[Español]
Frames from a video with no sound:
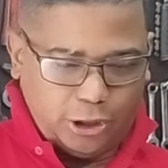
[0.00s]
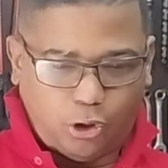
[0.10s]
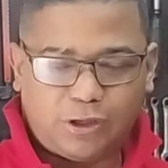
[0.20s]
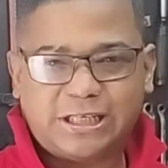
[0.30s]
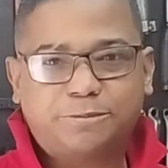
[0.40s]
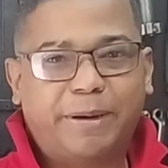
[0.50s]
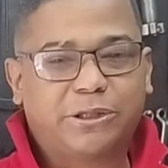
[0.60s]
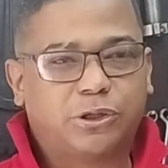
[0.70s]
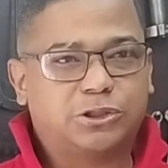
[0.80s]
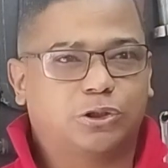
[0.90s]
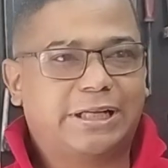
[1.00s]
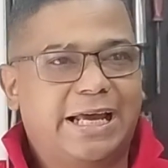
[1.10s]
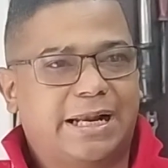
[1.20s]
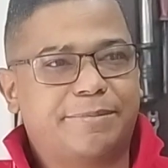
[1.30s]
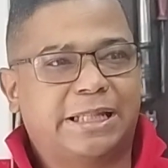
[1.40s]
Con respecto a las otras
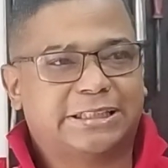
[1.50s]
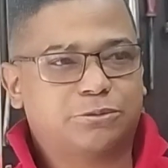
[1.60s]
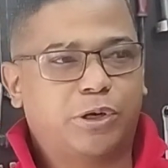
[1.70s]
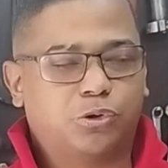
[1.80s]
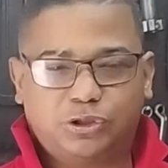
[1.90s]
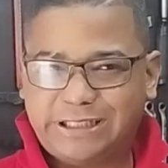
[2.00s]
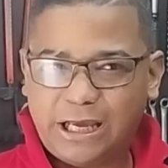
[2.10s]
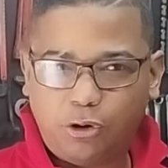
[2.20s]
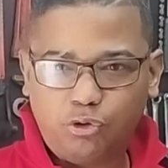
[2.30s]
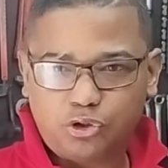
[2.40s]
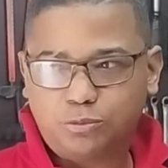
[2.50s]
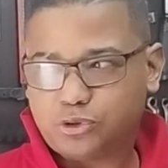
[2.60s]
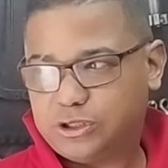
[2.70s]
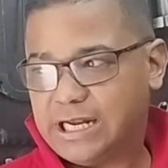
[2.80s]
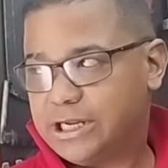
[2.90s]
herramientas, bueno, tengo unos
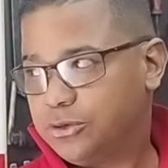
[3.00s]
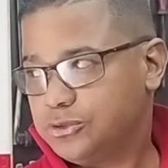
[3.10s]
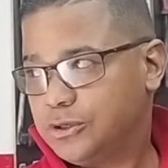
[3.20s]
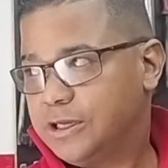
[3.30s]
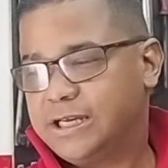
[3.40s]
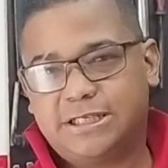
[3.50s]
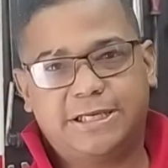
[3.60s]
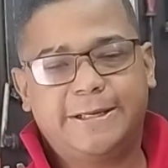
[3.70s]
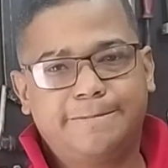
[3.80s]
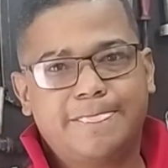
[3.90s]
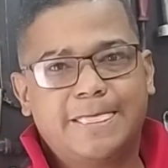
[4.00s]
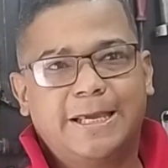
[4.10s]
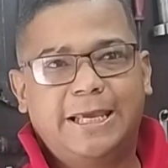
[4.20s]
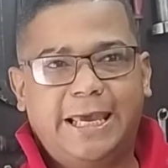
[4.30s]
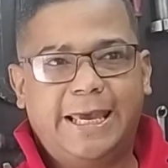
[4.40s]
mostrarios, ¿sí?
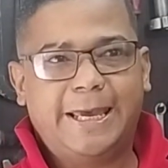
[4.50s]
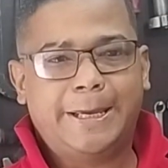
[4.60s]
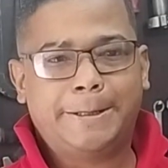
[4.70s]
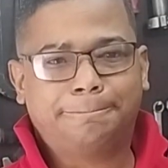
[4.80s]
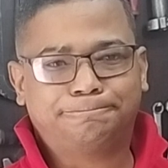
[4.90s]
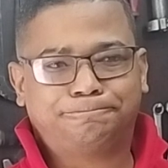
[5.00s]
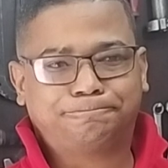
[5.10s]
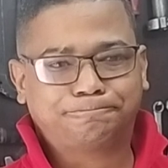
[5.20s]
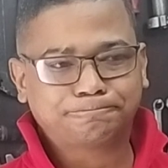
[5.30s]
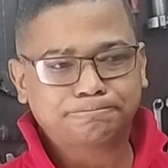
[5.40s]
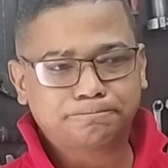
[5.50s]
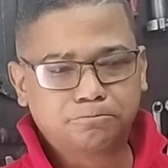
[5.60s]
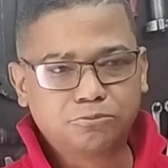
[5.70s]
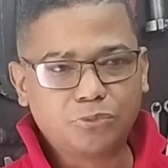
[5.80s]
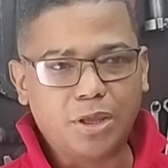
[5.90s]
Em,
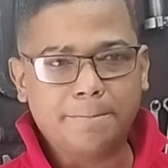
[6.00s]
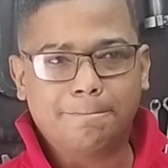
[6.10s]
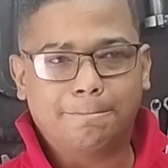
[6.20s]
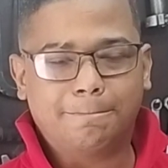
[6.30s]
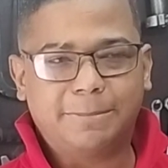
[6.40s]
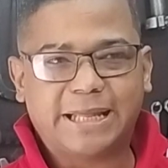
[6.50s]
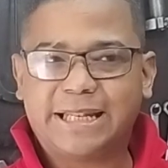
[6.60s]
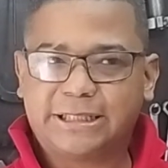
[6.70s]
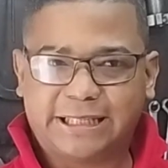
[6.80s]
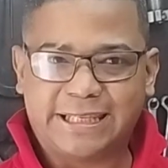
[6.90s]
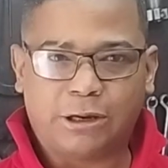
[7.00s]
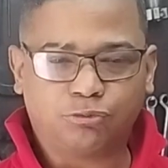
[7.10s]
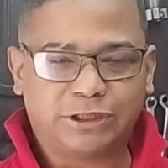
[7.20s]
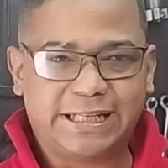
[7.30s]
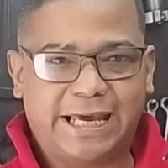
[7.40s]
tenía
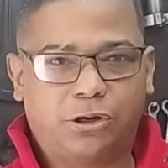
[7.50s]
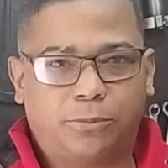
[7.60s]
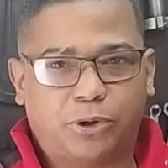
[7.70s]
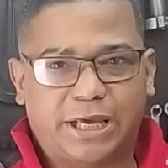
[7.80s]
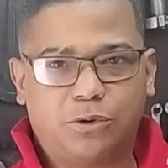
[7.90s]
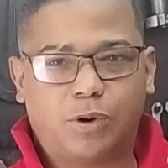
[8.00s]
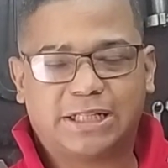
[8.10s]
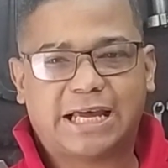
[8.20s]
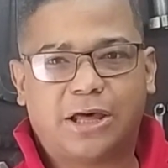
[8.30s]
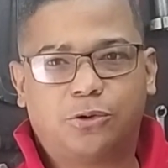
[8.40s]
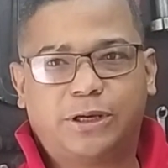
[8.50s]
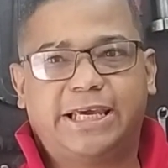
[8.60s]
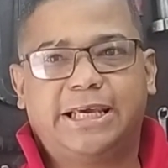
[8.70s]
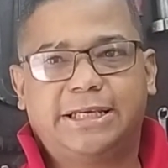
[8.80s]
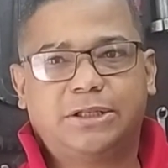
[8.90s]
un dinero por ahí guardado
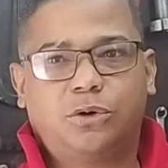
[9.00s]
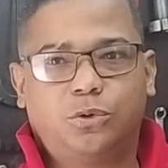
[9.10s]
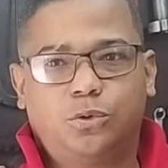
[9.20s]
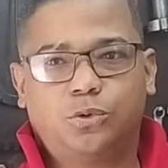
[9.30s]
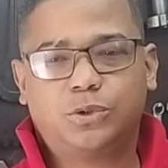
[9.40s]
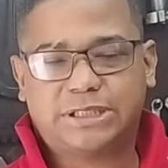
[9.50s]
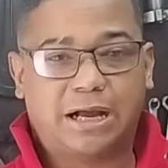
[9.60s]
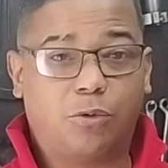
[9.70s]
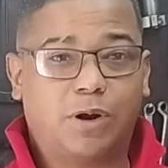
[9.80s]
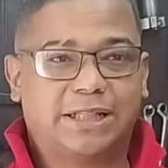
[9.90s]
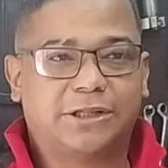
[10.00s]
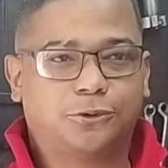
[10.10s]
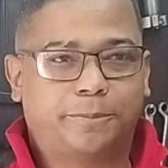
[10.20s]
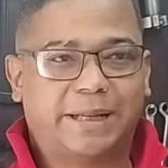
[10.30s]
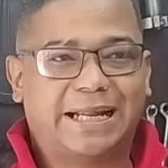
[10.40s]
que lo, lo, estaba
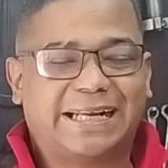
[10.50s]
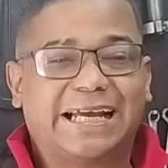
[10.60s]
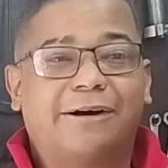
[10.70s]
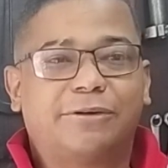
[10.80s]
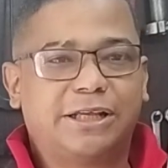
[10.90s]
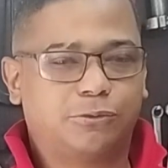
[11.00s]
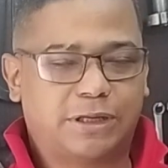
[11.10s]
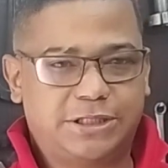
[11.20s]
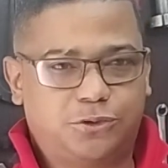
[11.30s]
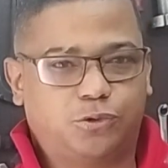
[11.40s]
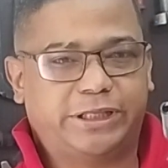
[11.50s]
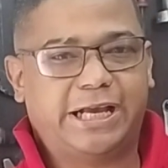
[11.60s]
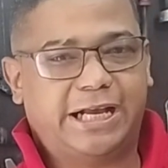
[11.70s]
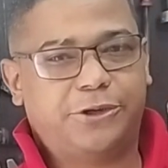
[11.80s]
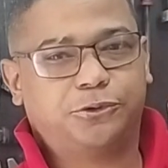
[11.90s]
guardando para reabrir una
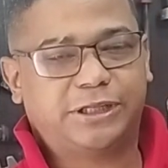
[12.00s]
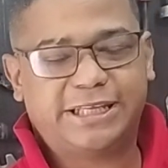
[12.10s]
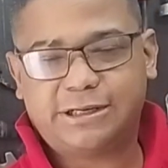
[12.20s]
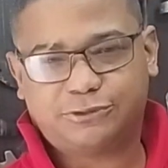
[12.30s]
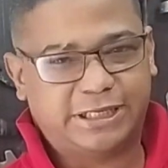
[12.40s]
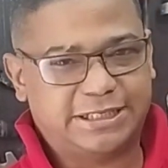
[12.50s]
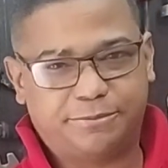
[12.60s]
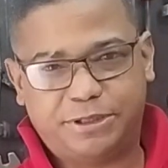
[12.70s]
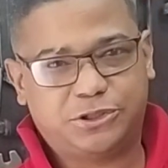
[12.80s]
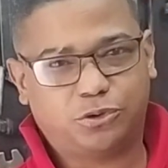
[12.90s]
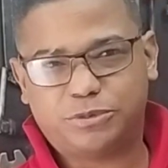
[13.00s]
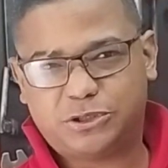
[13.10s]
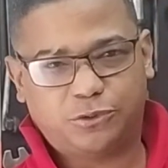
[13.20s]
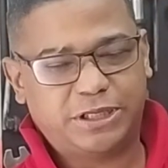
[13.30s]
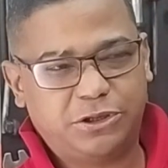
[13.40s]
discoteca que yo tenía. Ustedes han visto mi
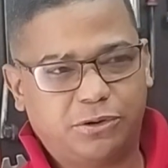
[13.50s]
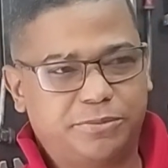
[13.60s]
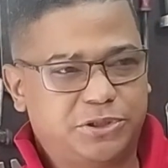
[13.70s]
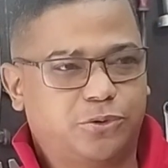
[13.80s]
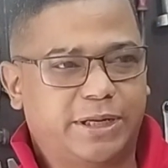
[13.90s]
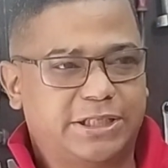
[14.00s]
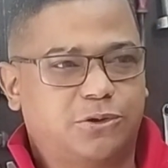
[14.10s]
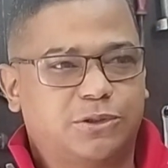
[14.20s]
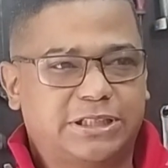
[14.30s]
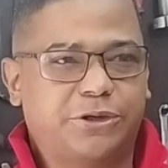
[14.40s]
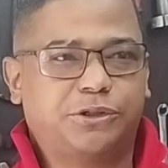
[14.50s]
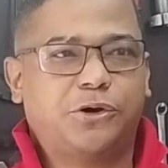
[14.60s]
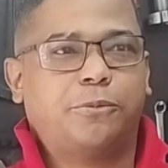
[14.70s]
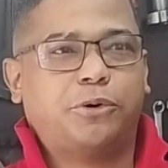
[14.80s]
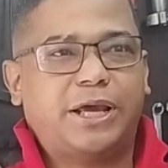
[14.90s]
sonido, han visto varias cosas que yo
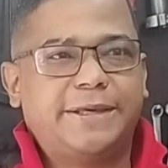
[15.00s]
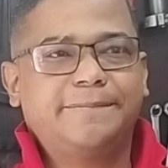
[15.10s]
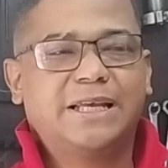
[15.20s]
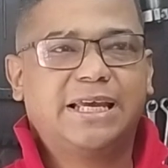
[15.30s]
tengo por ahí.